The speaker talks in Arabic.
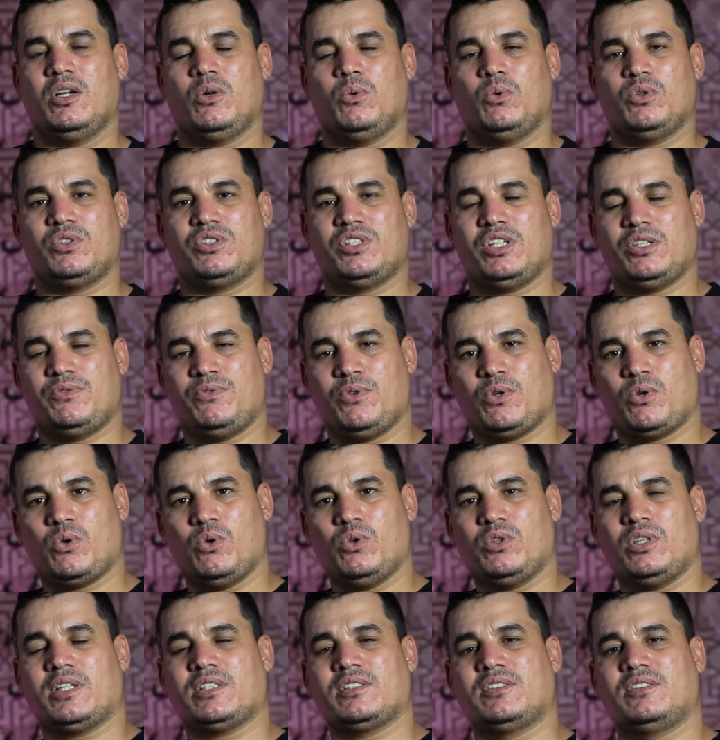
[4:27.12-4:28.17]
وتزيد في
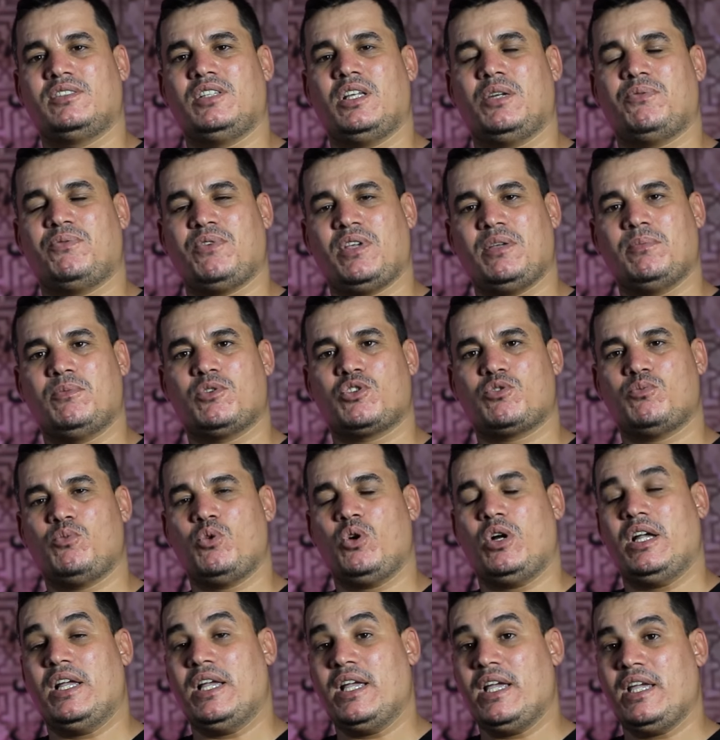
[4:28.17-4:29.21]
كل درس دير فيه
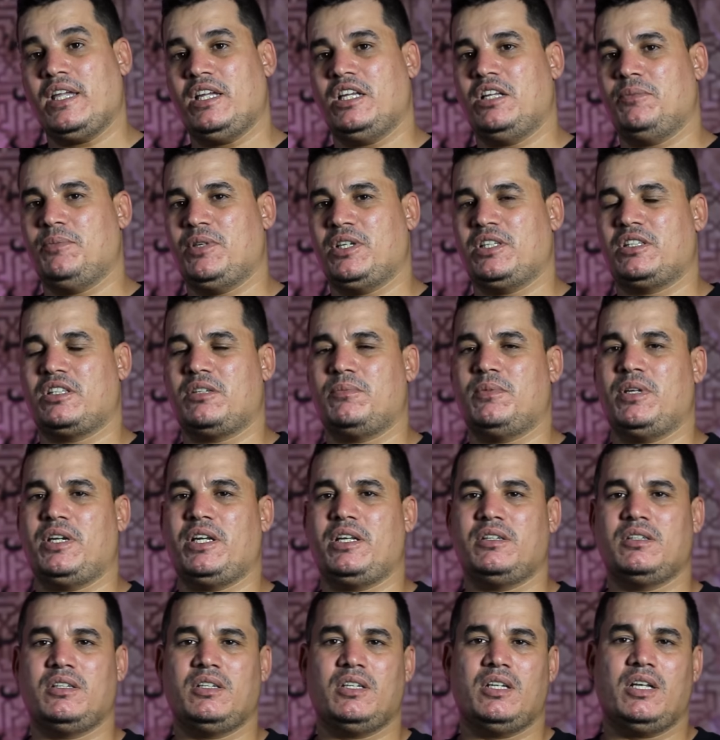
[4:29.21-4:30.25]
مجموعه هائله من
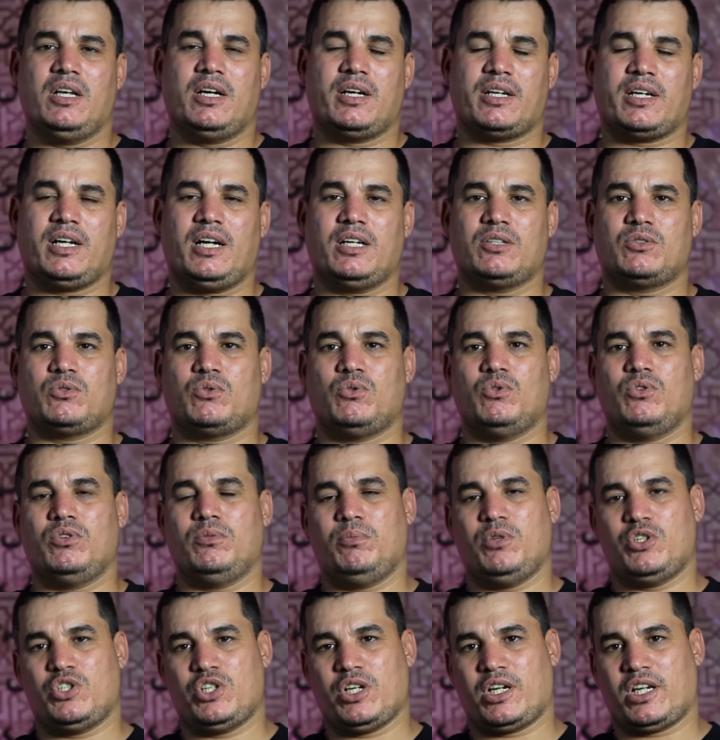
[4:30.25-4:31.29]
التمارين راح
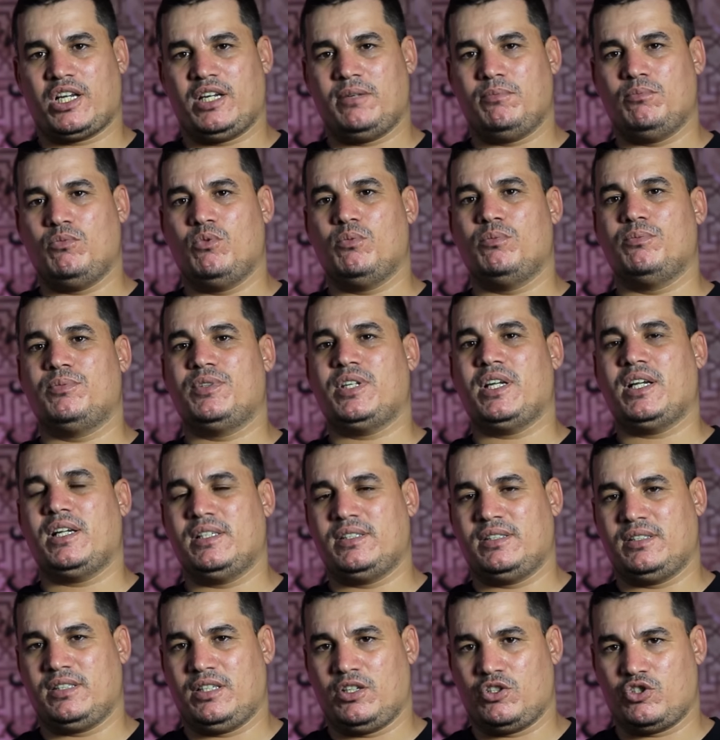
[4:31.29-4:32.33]
تكون بشكل ممتاز
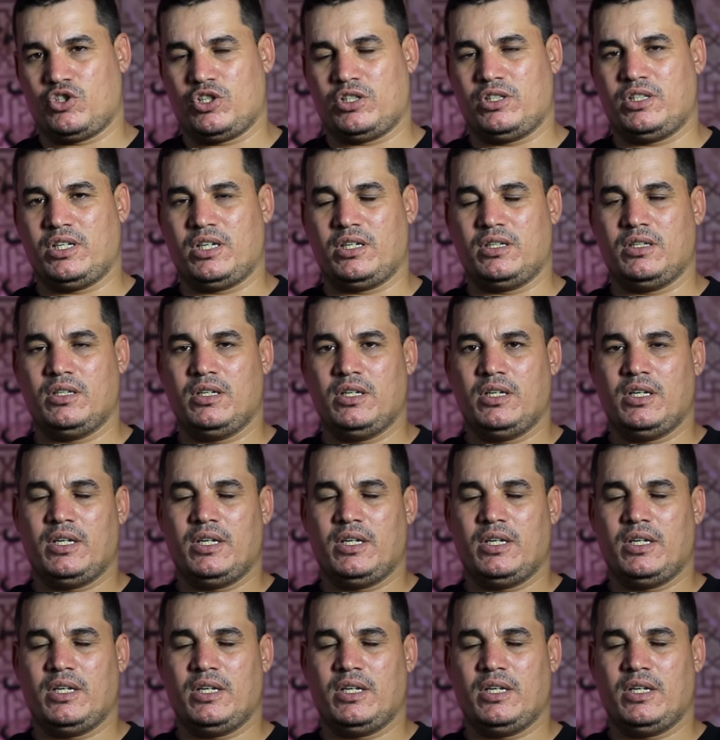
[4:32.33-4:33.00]
ممتاز جدا